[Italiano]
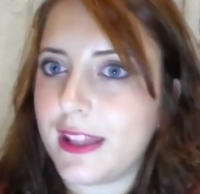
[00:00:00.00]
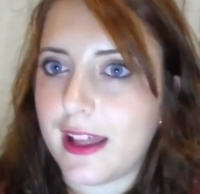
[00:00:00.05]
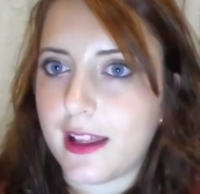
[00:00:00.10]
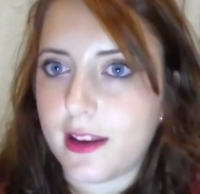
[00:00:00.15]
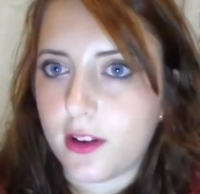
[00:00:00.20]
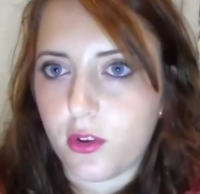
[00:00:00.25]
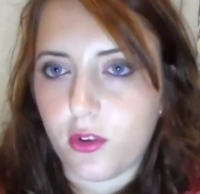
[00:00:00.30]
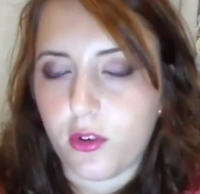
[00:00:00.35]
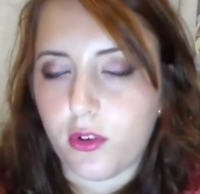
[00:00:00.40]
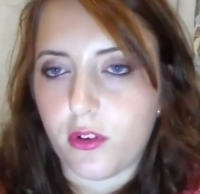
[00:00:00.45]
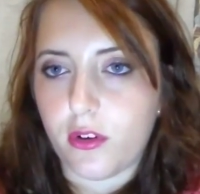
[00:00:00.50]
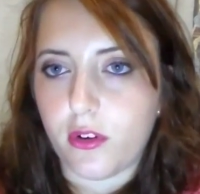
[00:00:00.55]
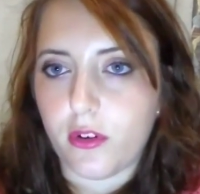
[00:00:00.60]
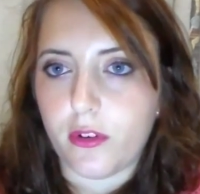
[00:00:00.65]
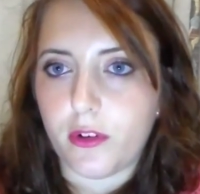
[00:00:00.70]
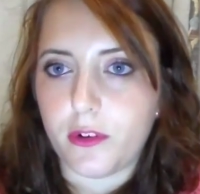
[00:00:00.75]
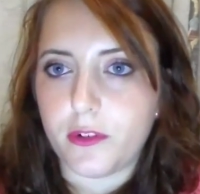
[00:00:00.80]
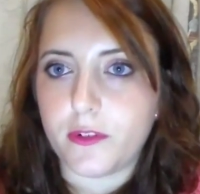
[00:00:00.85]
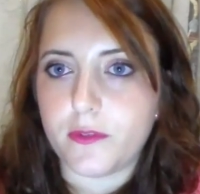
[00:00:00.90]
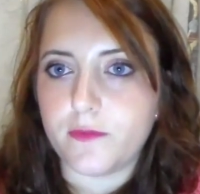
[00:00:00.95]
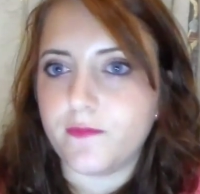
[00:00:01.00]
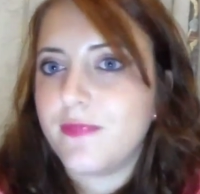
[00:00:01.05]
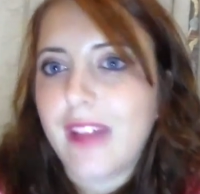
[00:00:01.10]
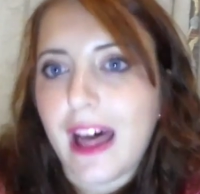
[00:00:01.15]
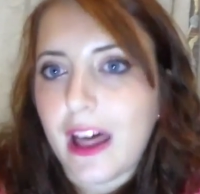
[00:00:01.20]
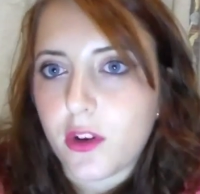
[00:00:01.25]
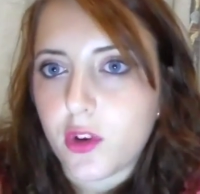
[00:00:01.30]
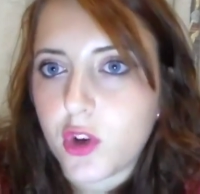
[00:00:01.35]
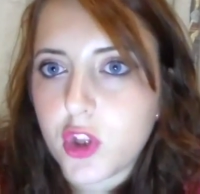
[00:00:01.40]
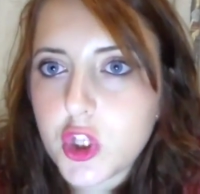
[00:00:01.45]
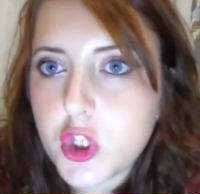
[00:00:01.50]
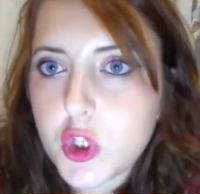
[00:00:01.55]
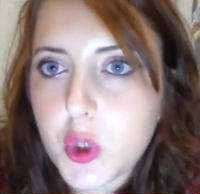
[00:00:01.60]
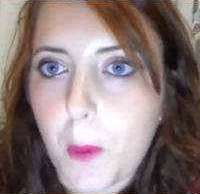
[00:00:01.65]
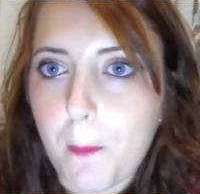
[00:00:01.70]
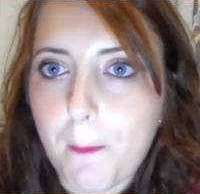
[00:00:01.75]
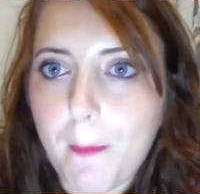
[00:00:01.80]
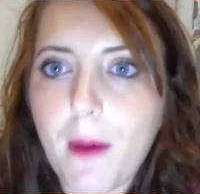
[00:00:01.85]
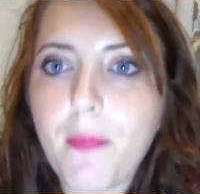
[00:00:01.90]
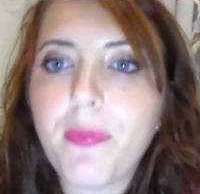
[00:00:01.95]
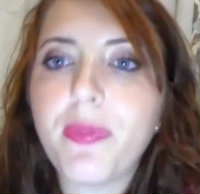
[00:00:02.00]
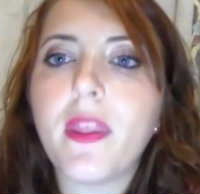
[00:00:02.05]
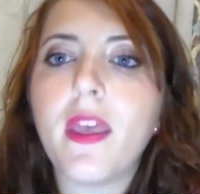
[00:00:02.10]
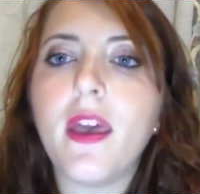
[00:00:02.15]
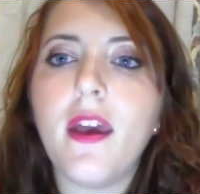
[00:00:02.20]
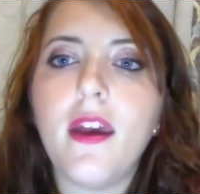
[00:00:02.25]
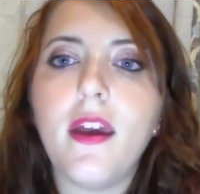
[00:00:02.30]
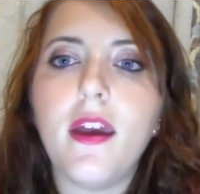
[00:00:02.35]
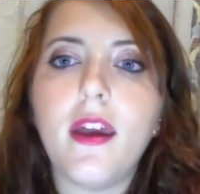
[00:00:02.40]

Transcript: danno, danno insomma